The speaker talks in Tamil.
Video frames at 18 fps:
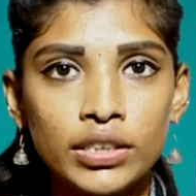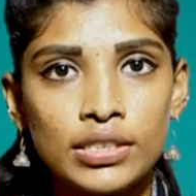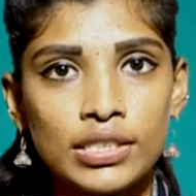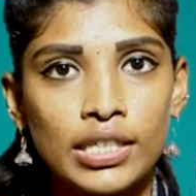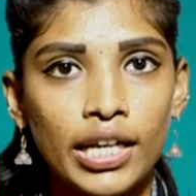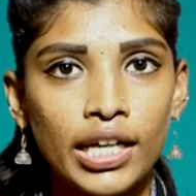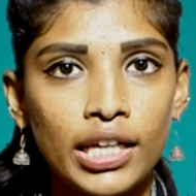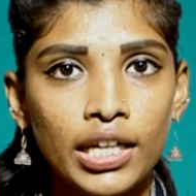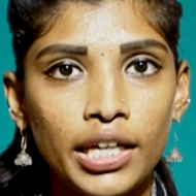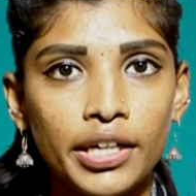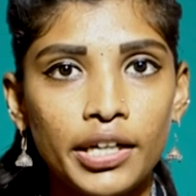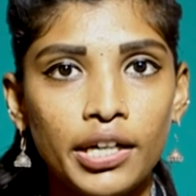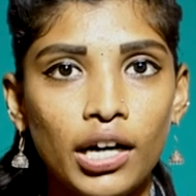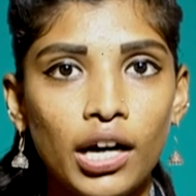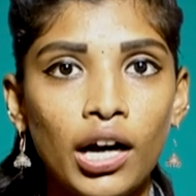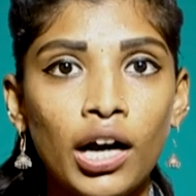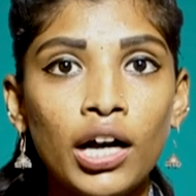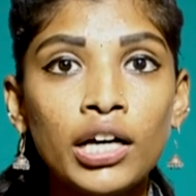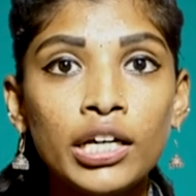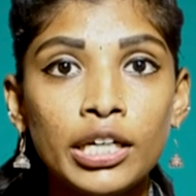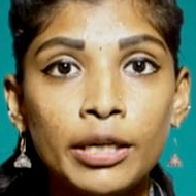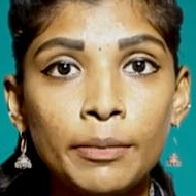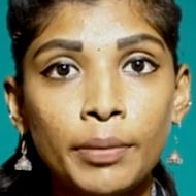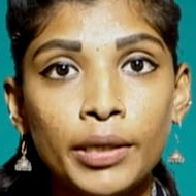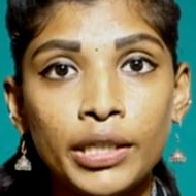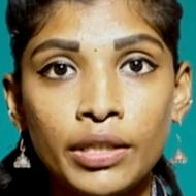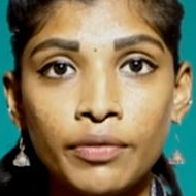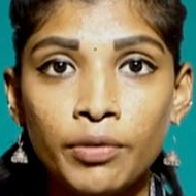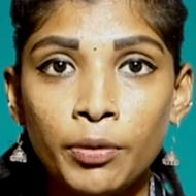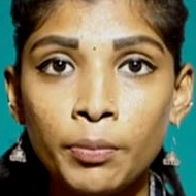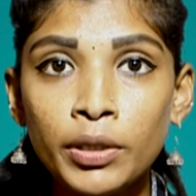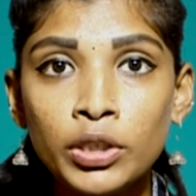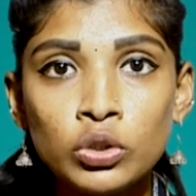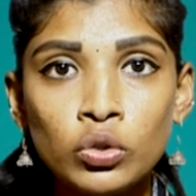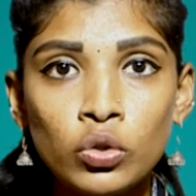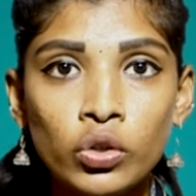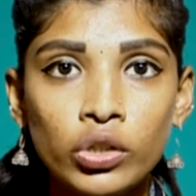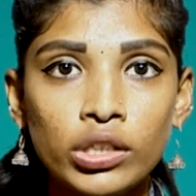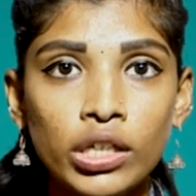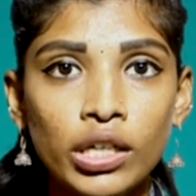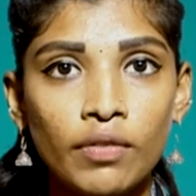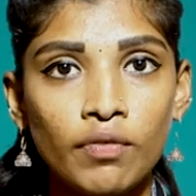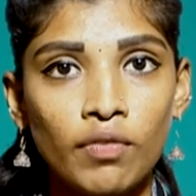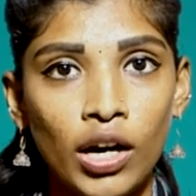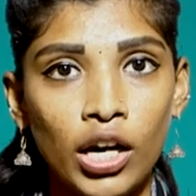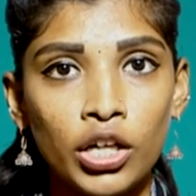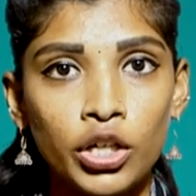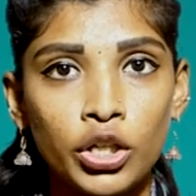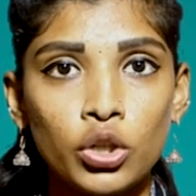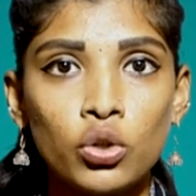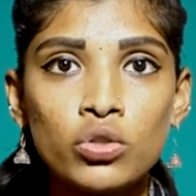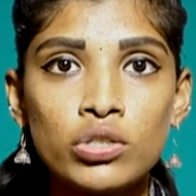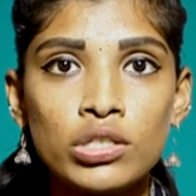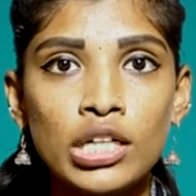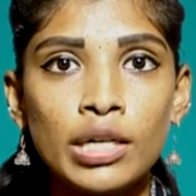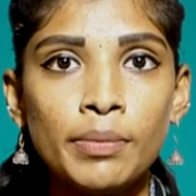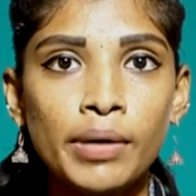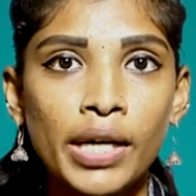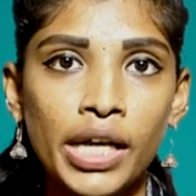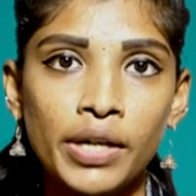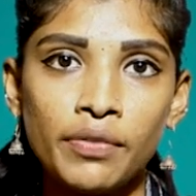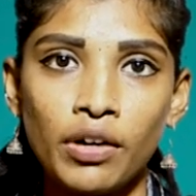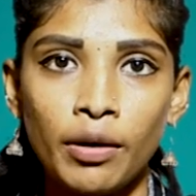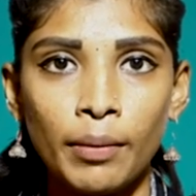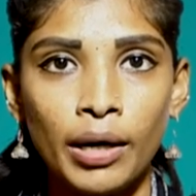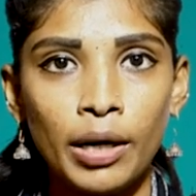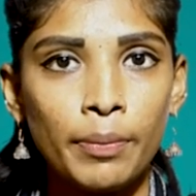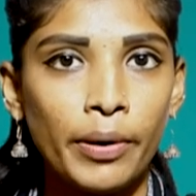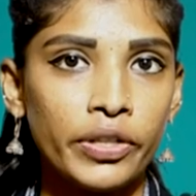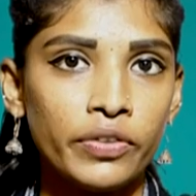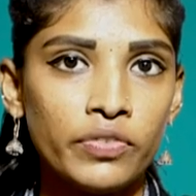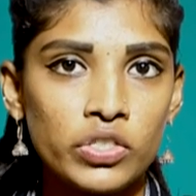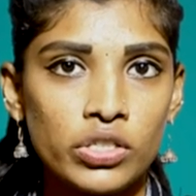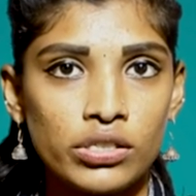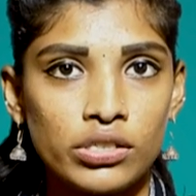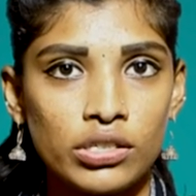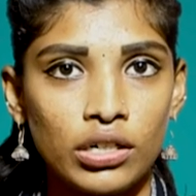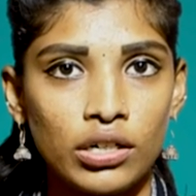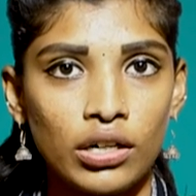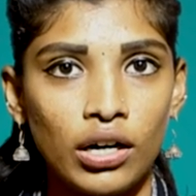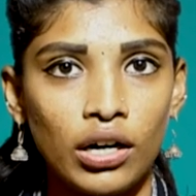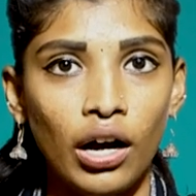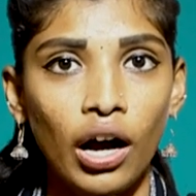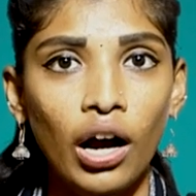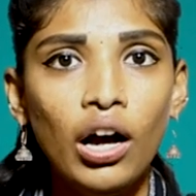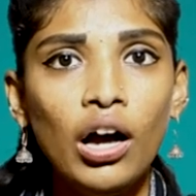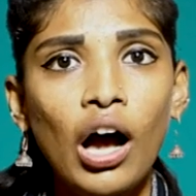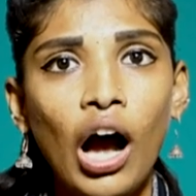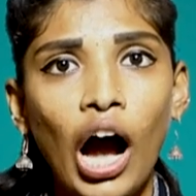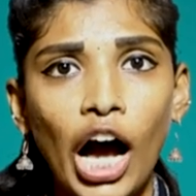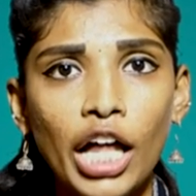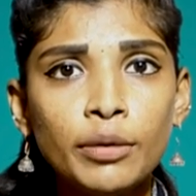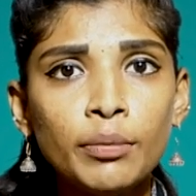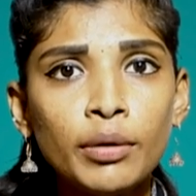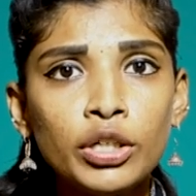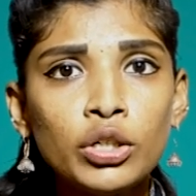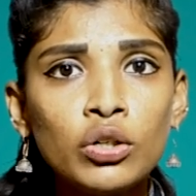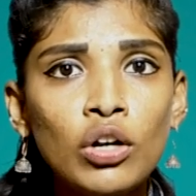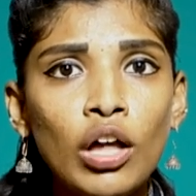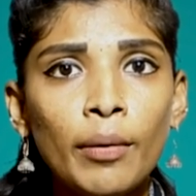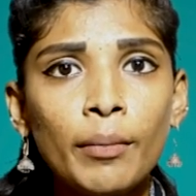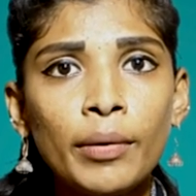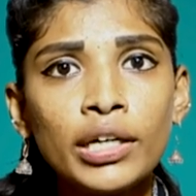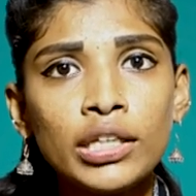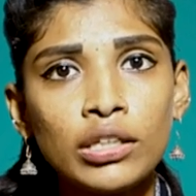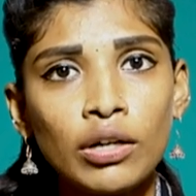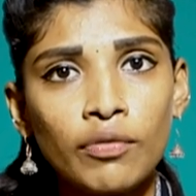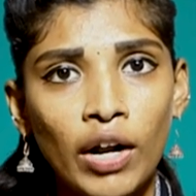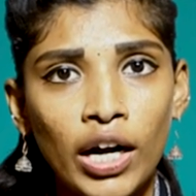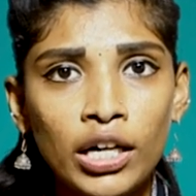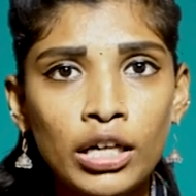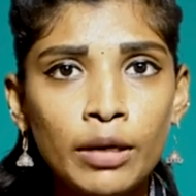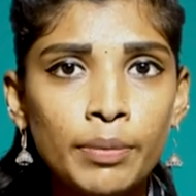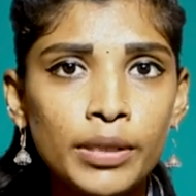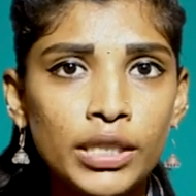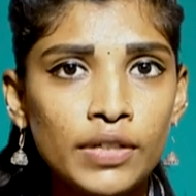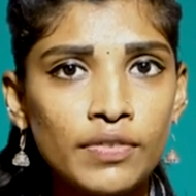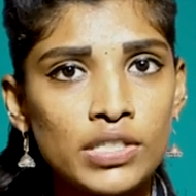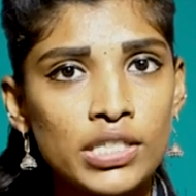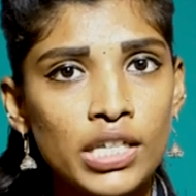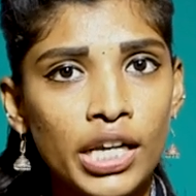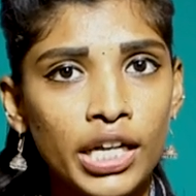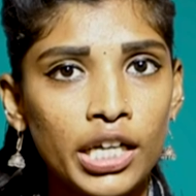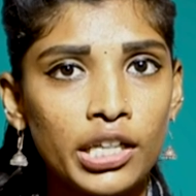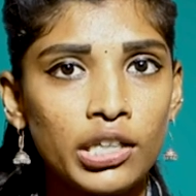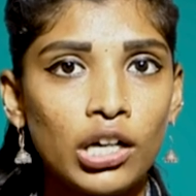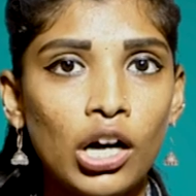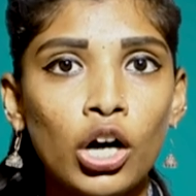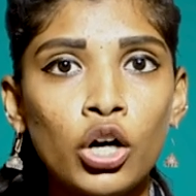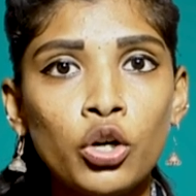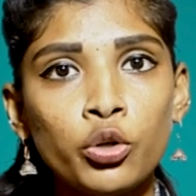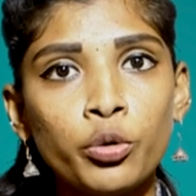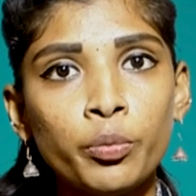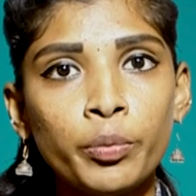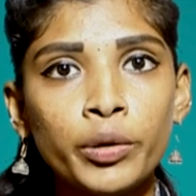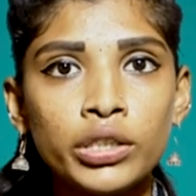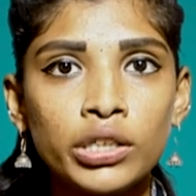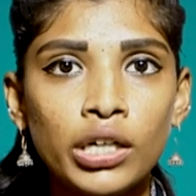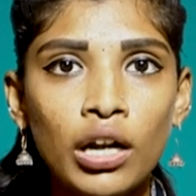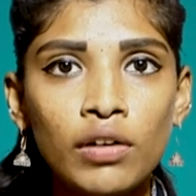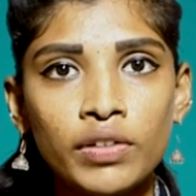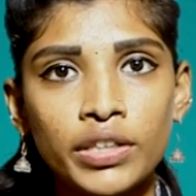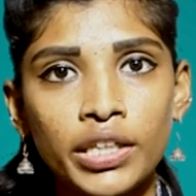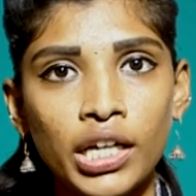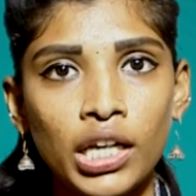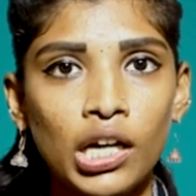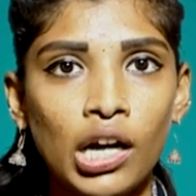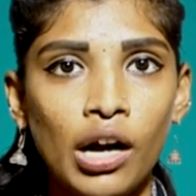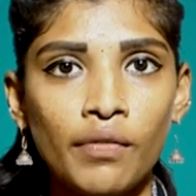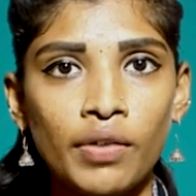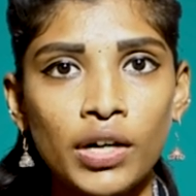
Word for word: வந்து சிறையில் இருக்காங்க இப்போ இந்த விபத்து குறித்தான வழக்கையும் சிபிஐ இவங்க மேலே பதிவு செஞ்சுருக்காங்க அது மட்டும் இல்லாமல் இந்த வழக்கை பற்றி விசாரிக்கிறதுக்காக முப்பது நாள் வந்து எங்களுக்கு